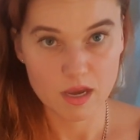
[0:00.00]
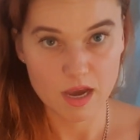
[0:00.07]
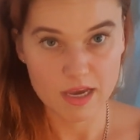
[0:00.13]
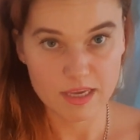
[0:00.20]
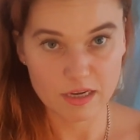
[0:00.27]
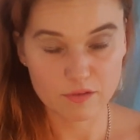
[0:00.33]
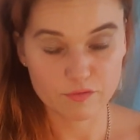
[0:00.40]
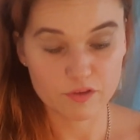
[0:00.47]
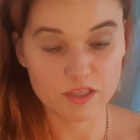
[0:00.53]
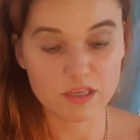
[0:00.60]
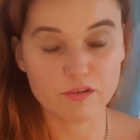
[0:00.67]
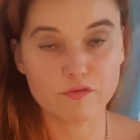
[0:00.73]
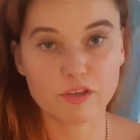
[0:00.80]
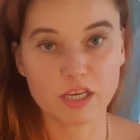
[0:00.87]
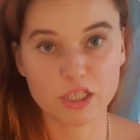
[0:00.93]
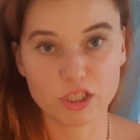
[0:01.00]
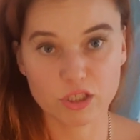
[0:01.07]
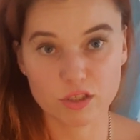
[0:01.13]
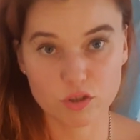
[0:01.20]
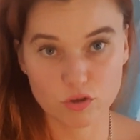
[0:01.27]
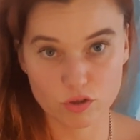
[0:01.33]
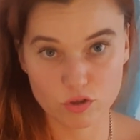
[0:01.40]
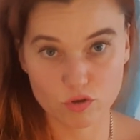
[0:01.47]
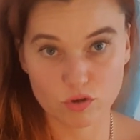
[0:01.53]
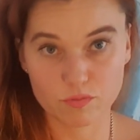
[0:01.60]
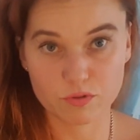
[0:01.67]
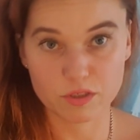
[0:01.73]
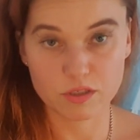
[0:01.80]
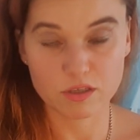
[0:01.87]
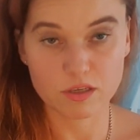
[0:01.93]
a jak Wy nie wiecie, co
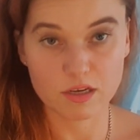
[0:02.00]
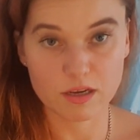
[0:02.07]
zrobić